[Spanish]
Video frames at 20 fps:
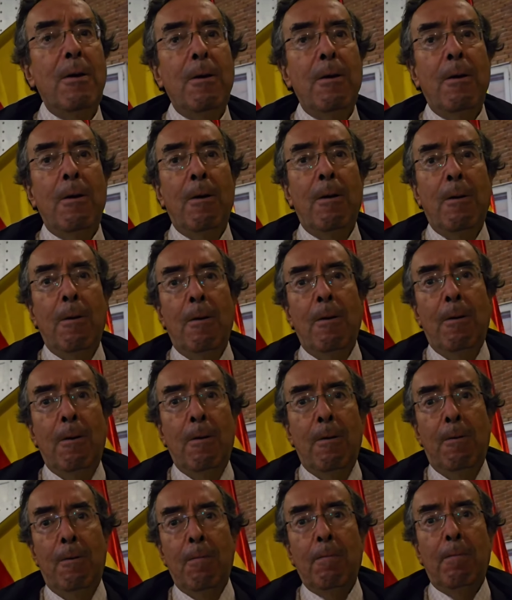abrazo muy grande
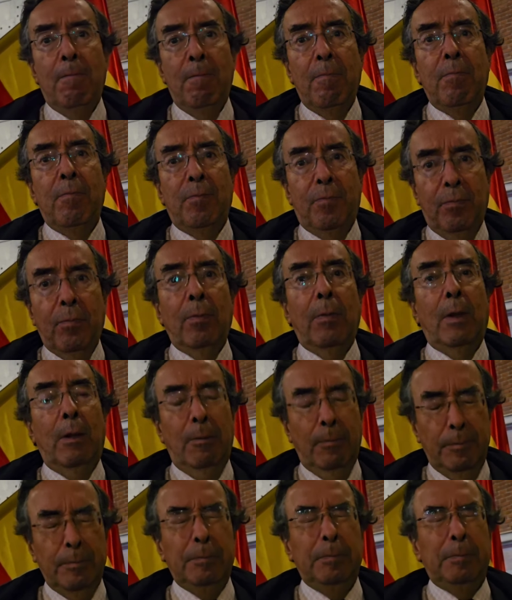a todos
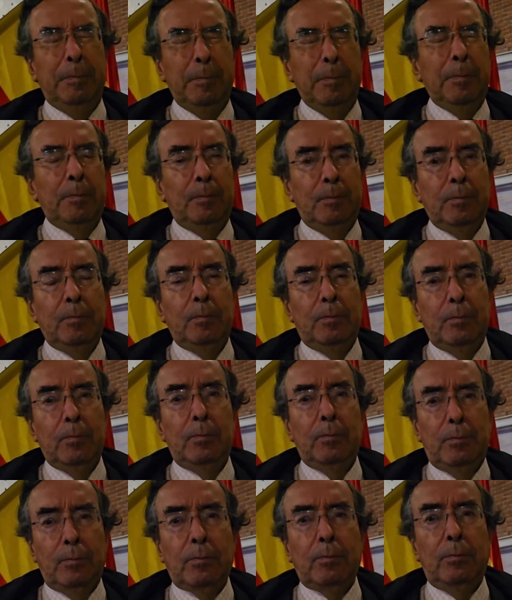ellos que nos siguen cada
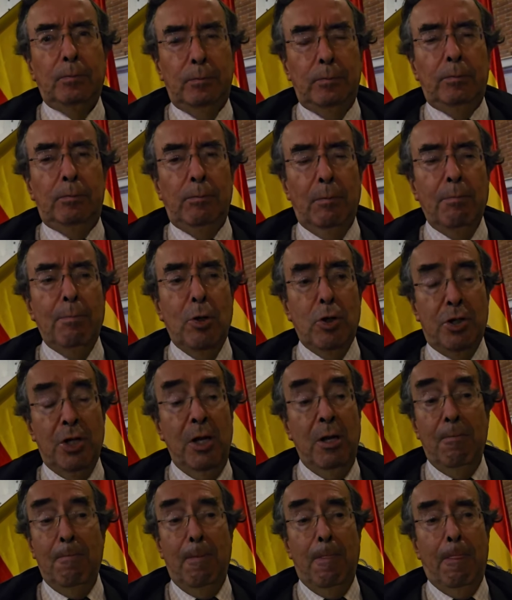día. Pues y
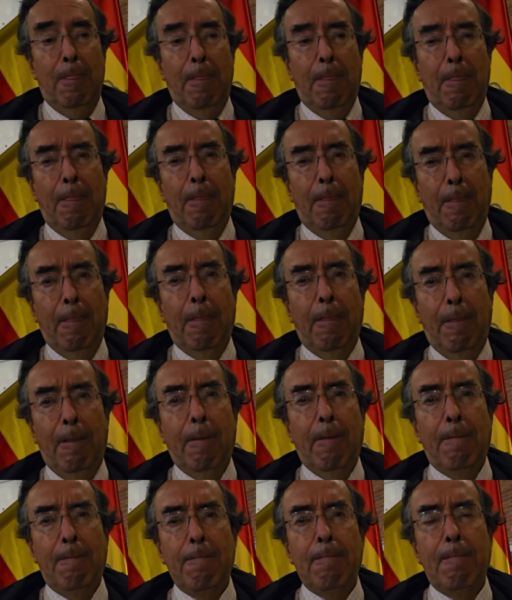también tenemos que
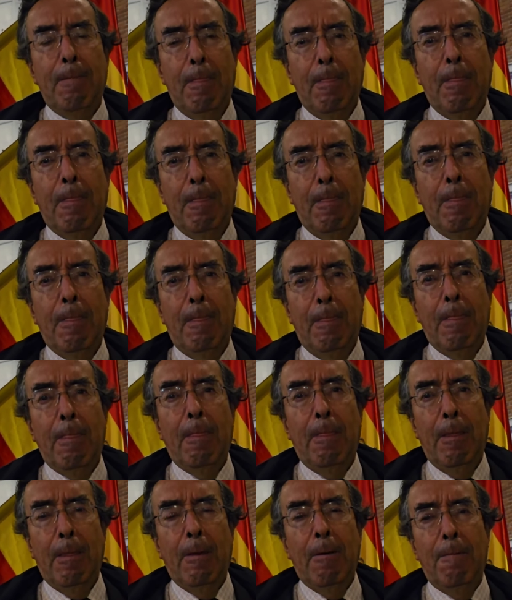animar a España
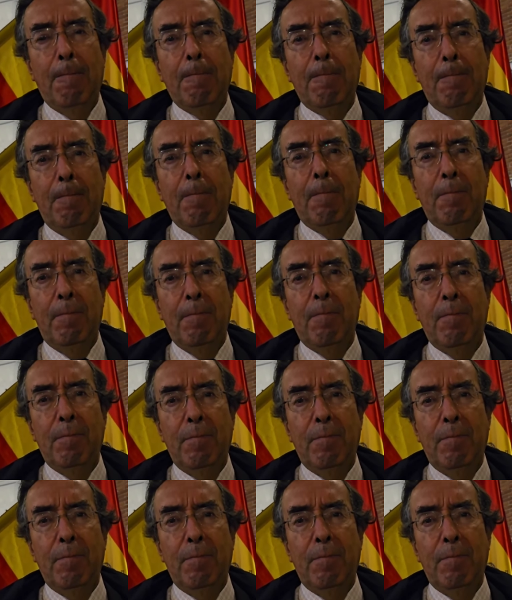entera a acudir este